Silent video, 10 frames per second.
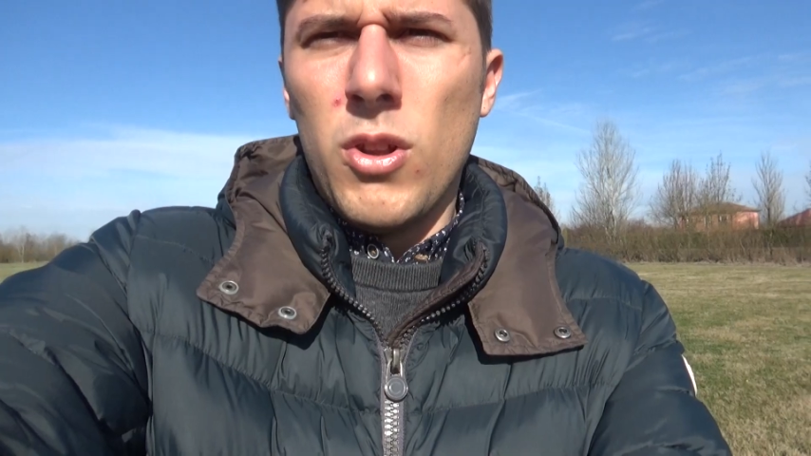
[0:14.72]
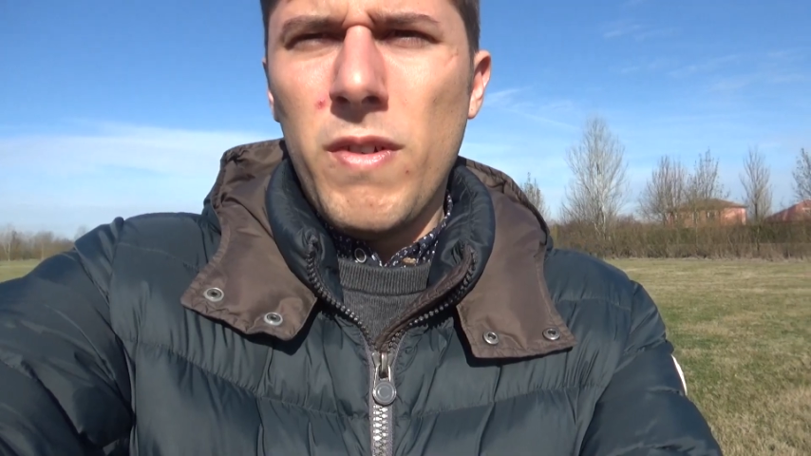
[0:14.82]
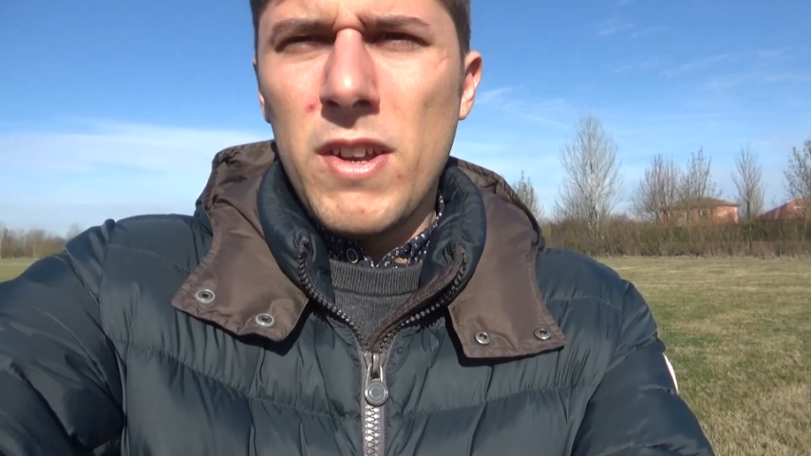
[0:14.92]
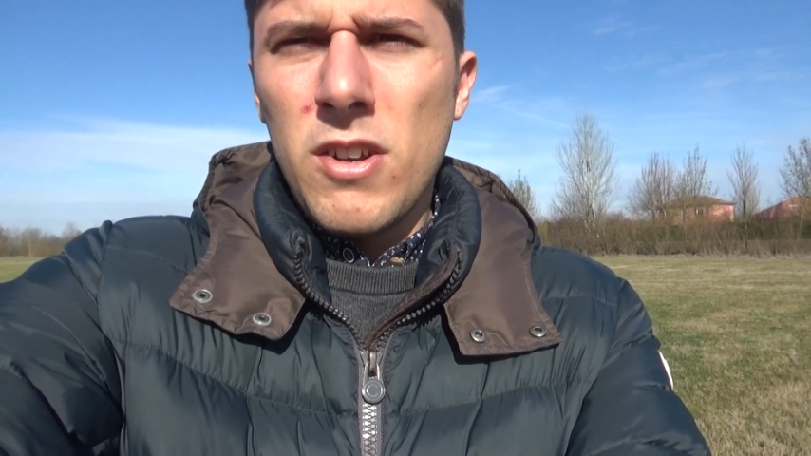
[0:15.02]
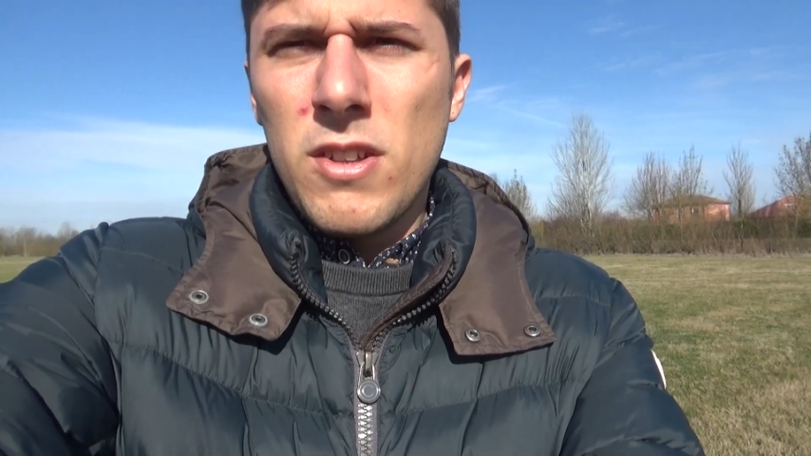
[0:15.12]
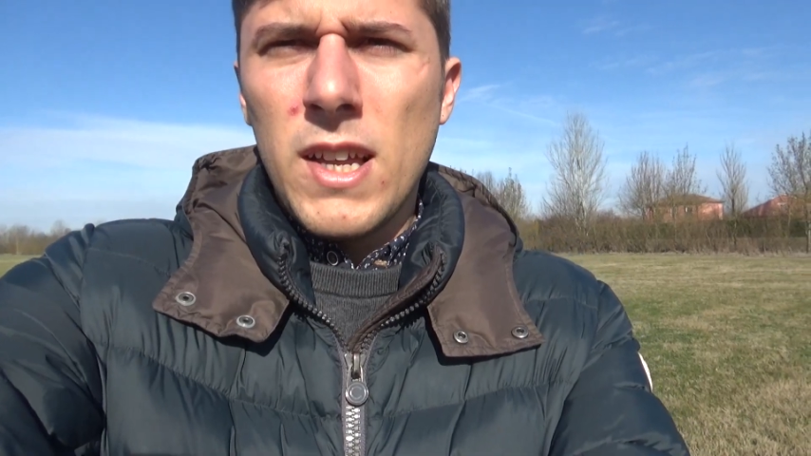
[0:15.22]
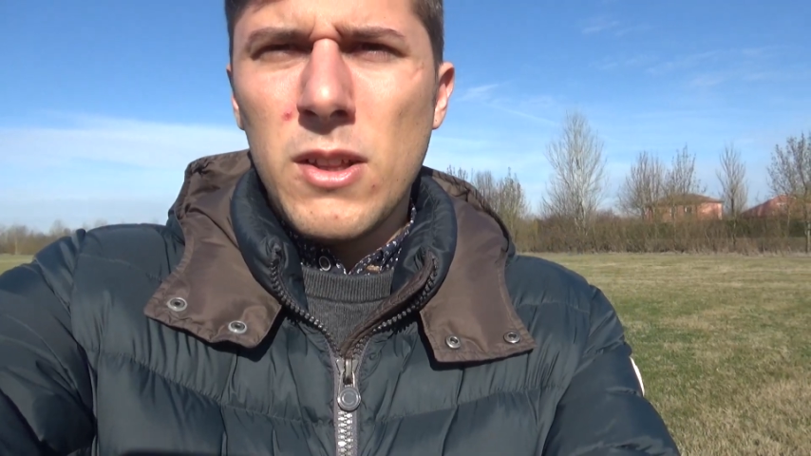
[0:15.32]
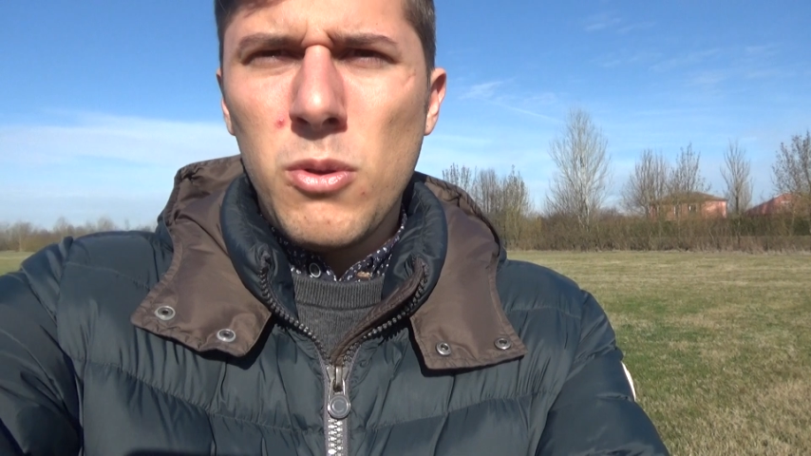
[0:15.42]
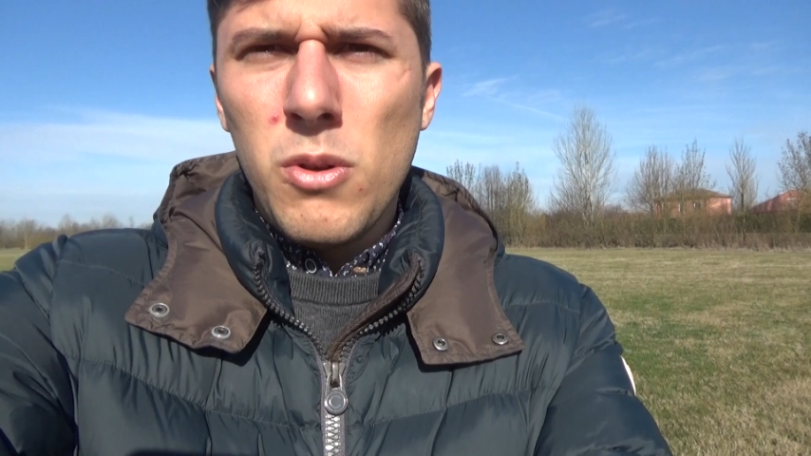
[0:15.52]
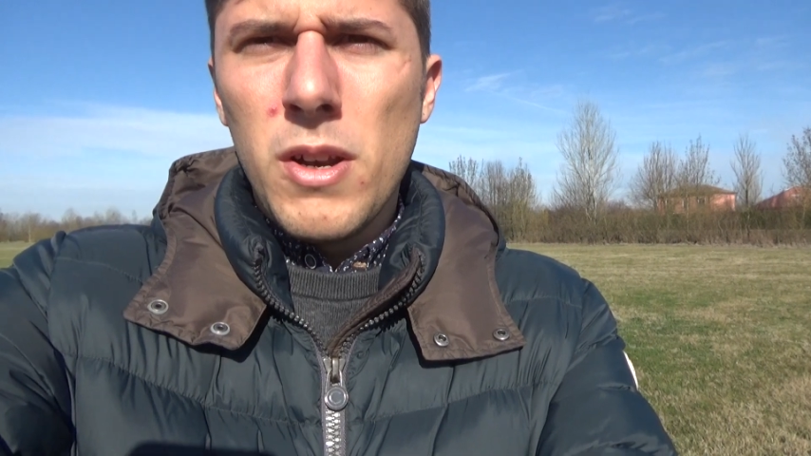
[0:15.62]
deve essere
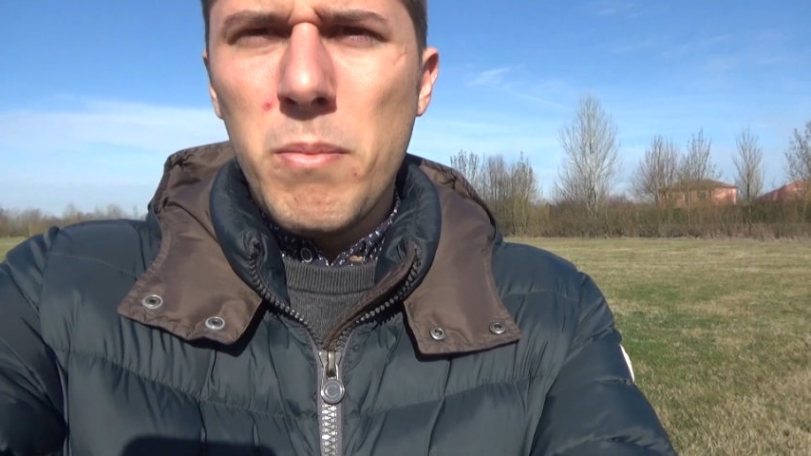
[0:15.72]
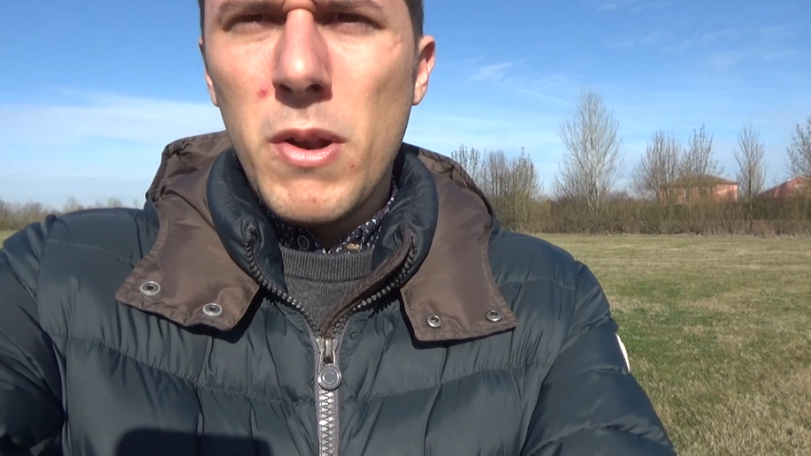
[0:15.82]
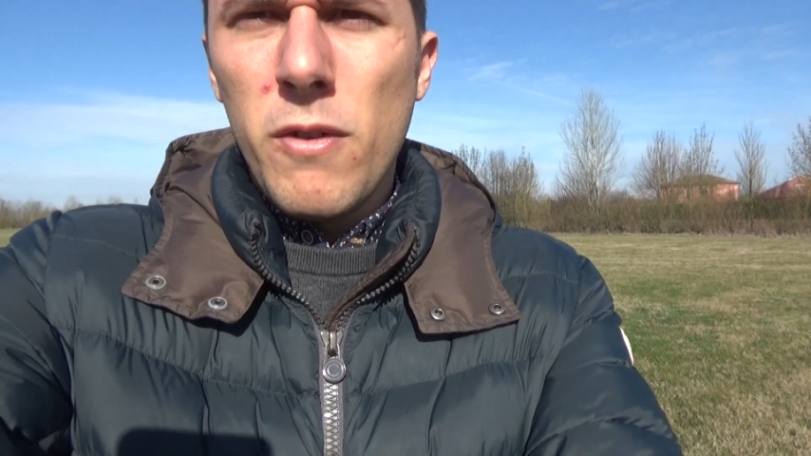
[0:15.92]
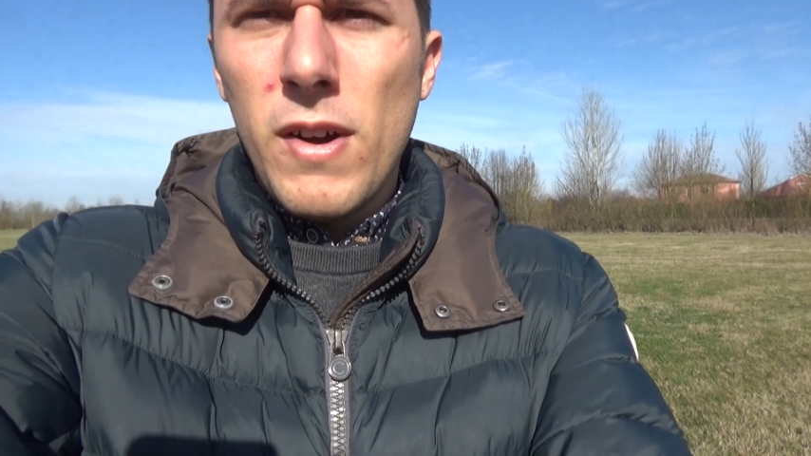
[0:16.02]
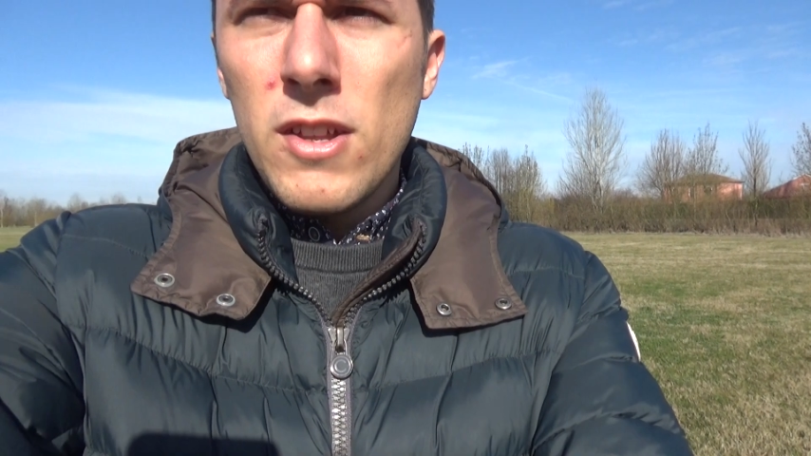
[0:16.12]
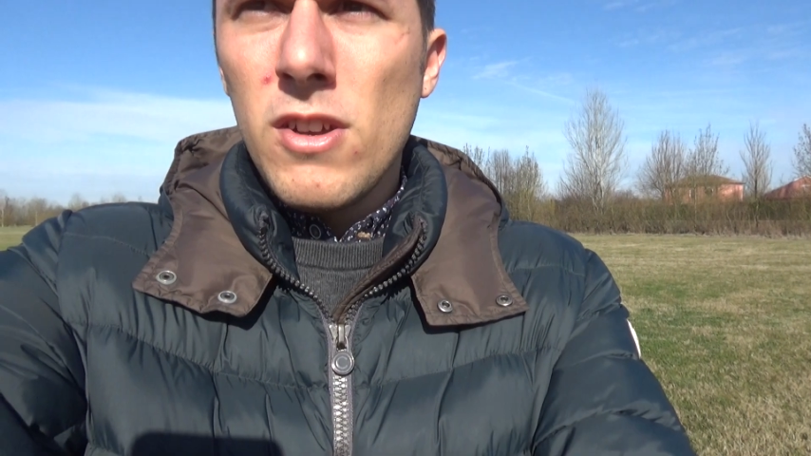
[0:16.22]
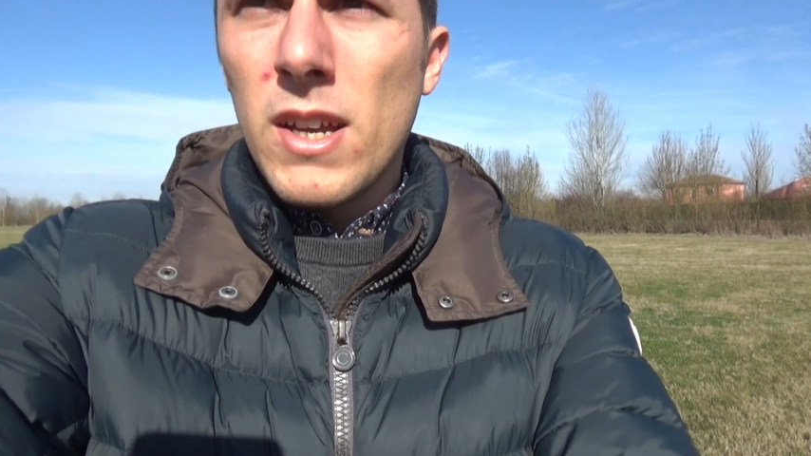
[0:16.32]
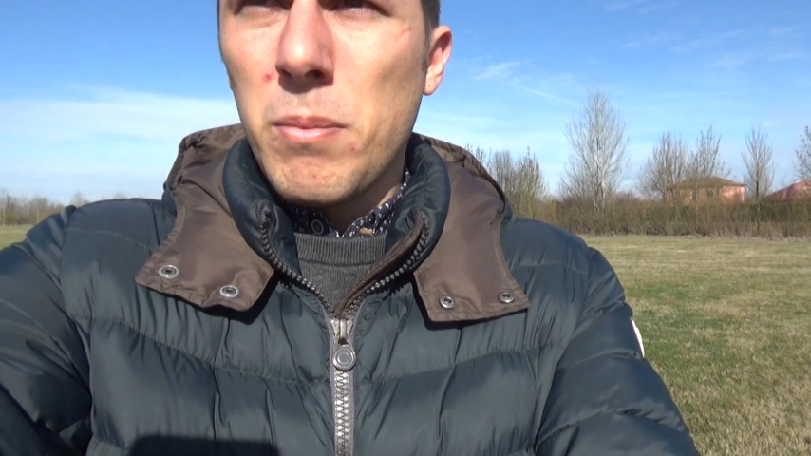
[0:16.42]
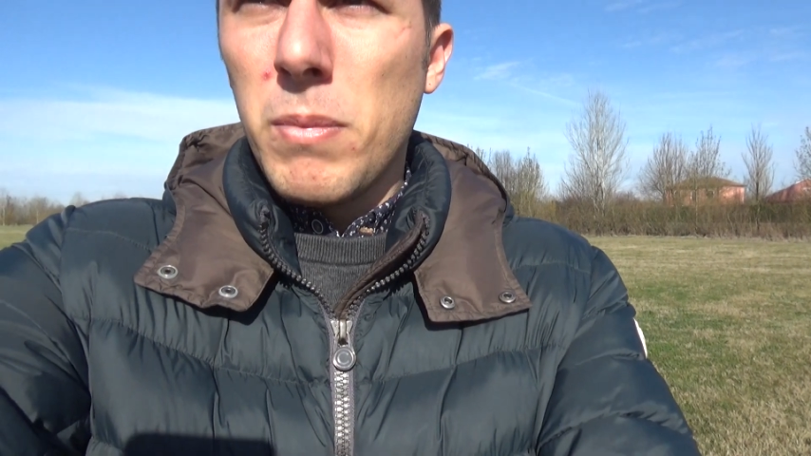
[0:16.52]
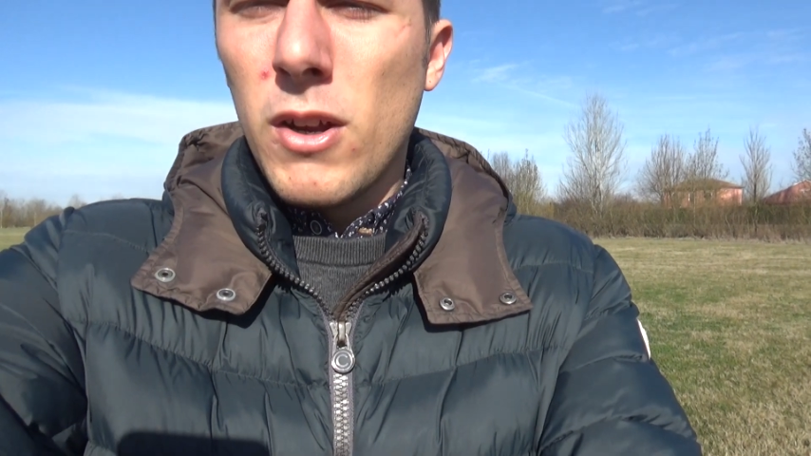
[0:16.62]
stato nemmeno facile
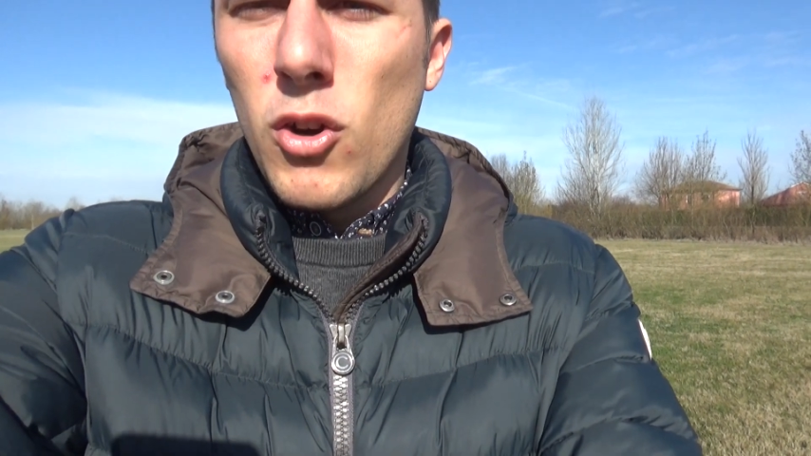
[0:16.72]
capire